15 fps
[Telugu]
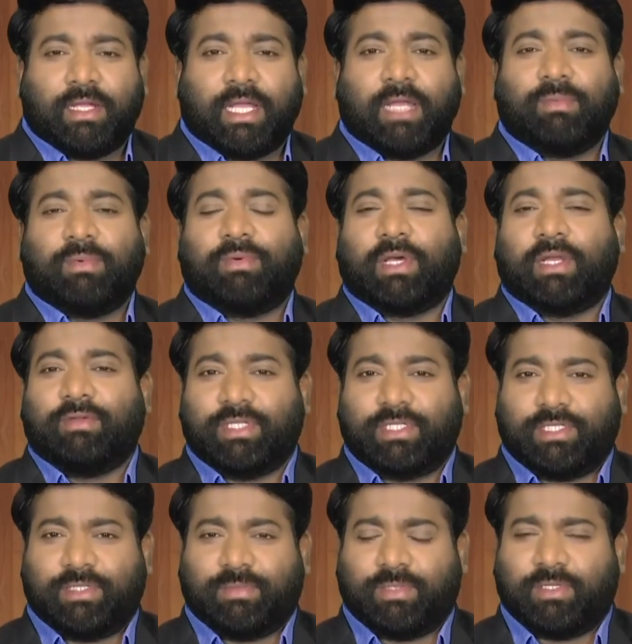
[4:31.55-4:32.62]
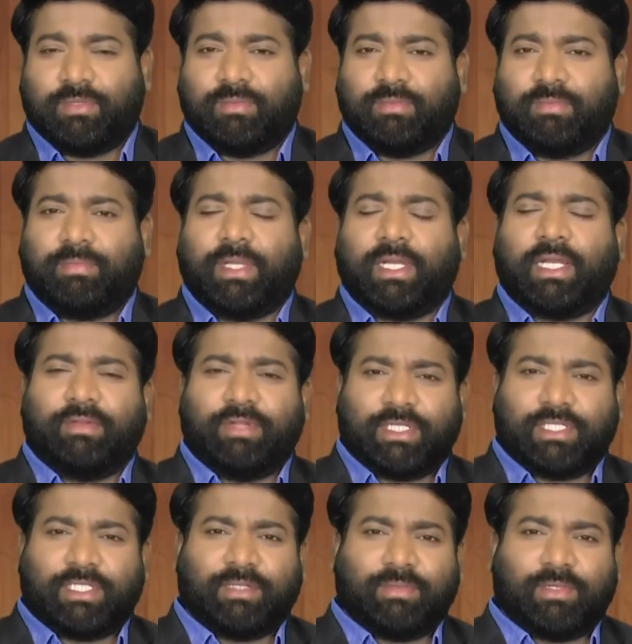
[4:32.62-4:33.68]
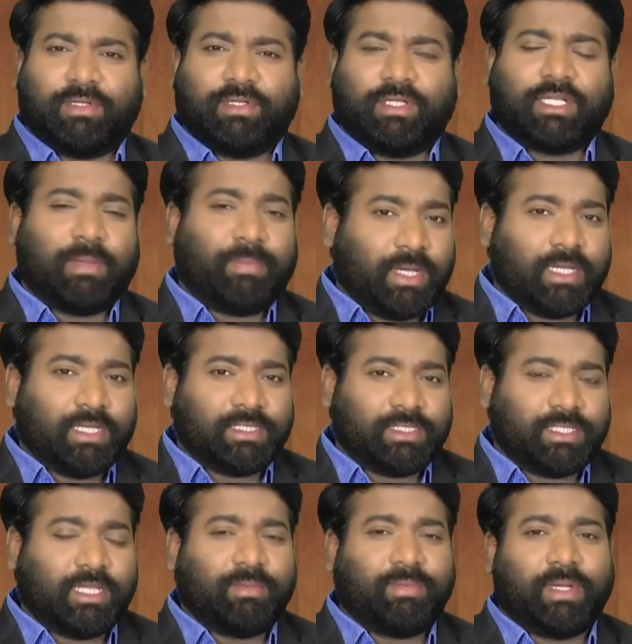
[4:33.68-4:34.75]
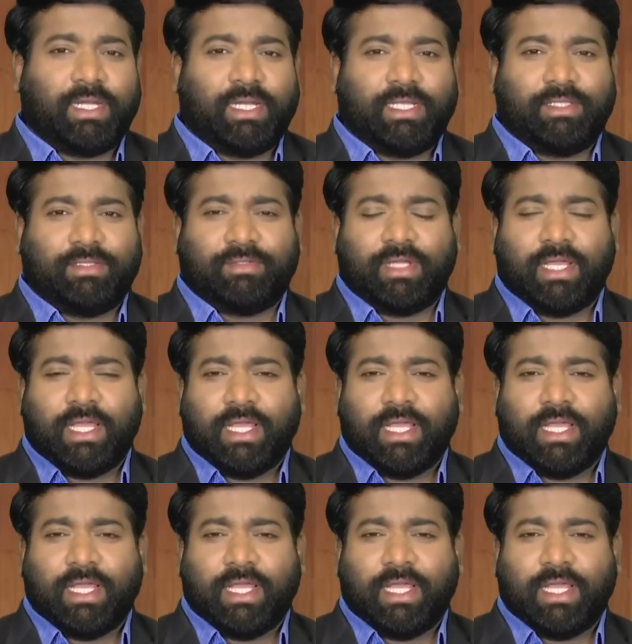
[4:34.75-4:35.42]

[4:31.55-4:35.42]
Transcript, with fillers: గర్భఫల విషయంలో పిల్లల విషయంలో ఇంకా పిల్లలు స్థిరపడలేదు